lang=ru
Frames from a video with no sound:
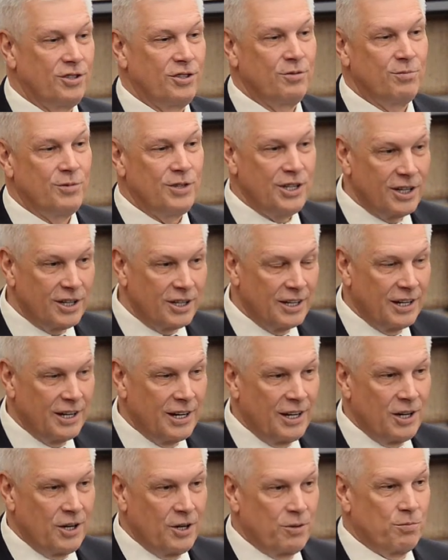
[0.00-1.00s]
ни мне,
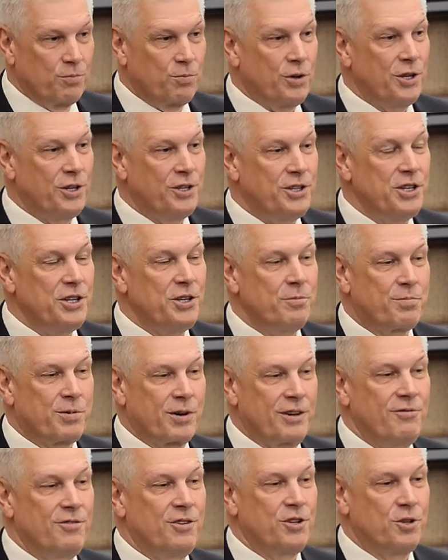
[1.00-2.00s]
прийти и
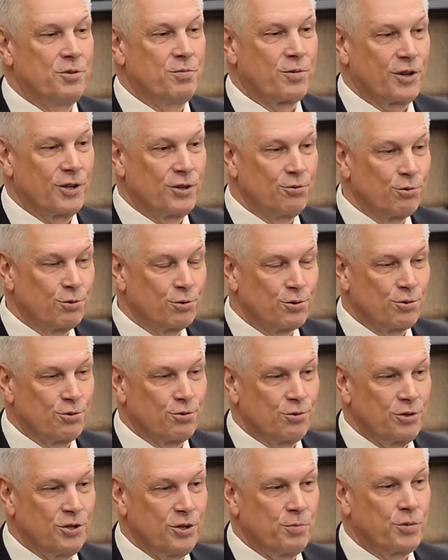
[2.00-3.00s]
проверить
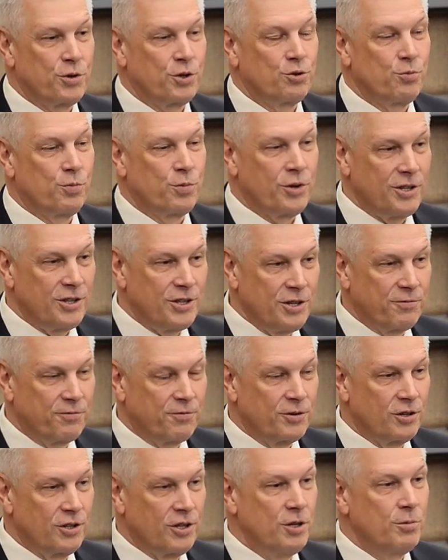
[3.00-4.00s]
продукцию, не
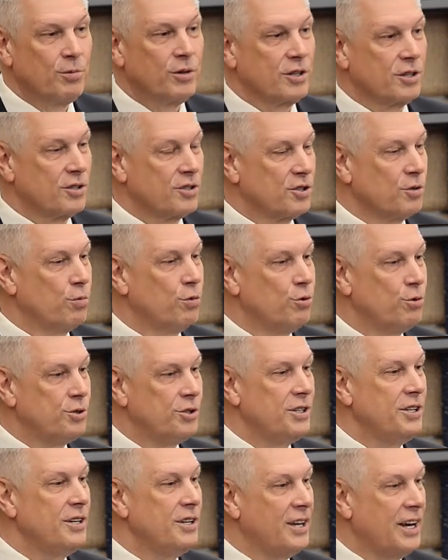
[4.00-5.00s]
предупредив, либо
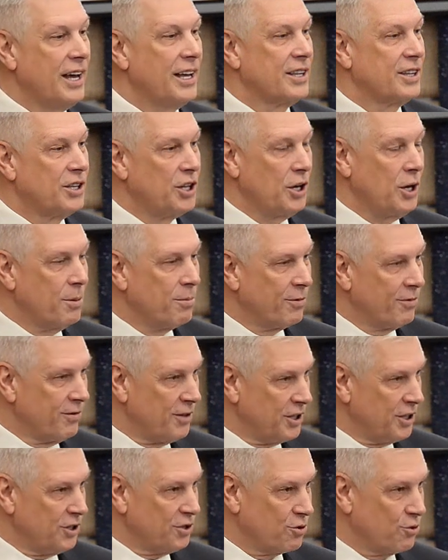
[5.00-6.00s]
соблюсти ряд
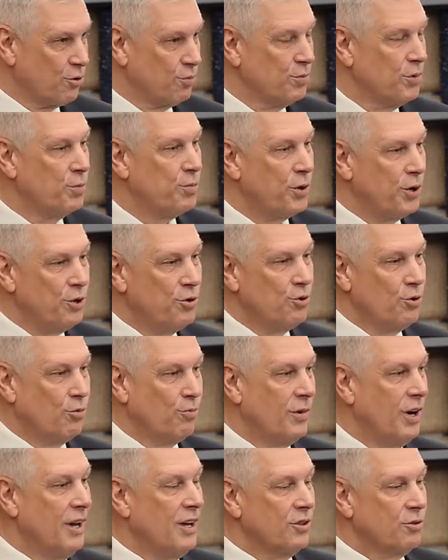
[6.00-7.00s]
требований, что мы
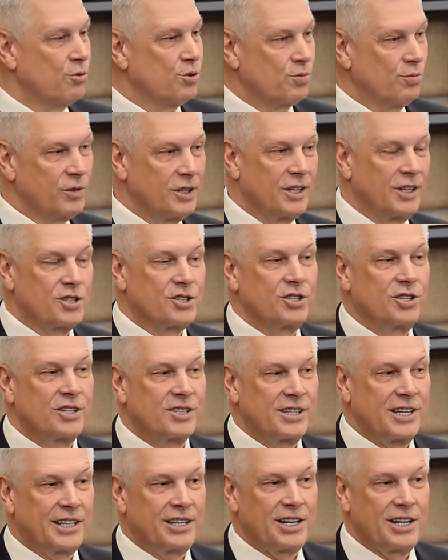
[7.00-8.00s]
придем, то есть мы должны
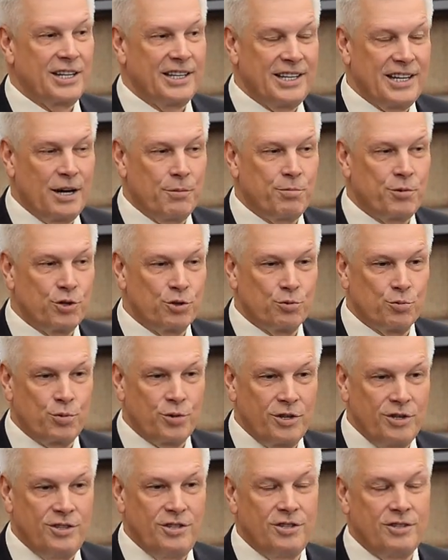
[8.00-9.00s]
за три дня
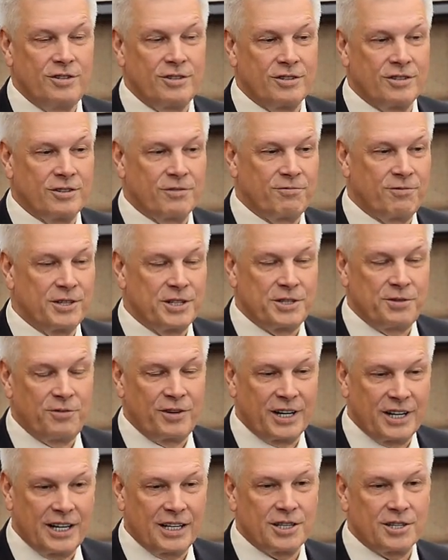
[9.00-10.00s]
предупредить э,
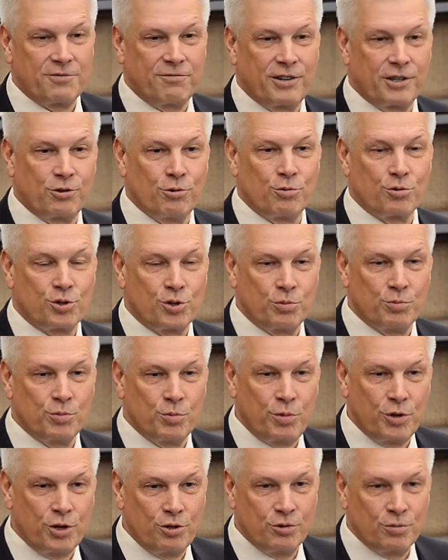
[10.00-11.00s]
фальсификаторов о том, что мы
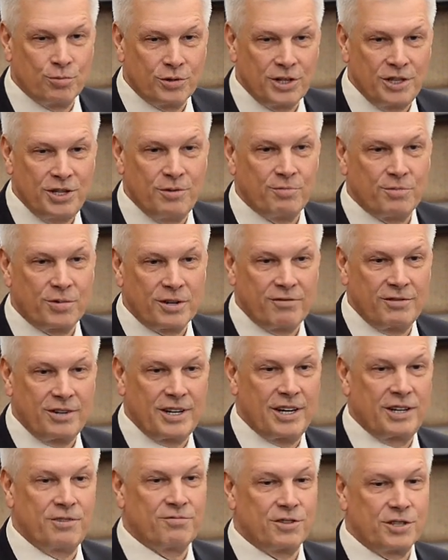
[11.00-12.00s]
придем к ним
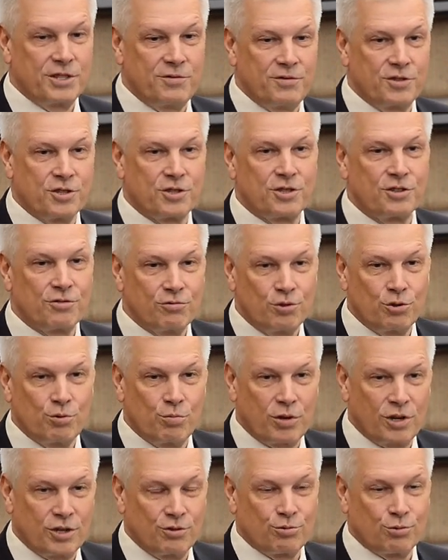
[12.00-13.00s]
проверять фальсифицированную
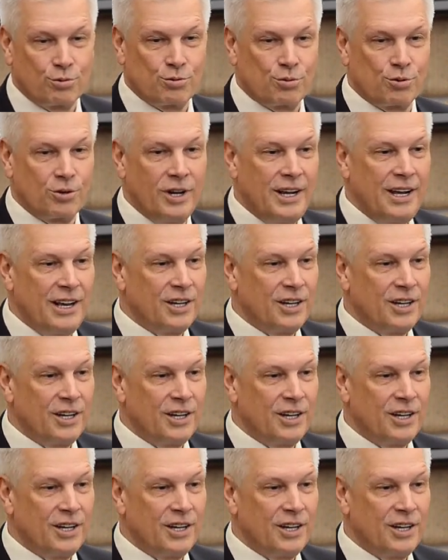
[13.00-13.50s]
продукцию.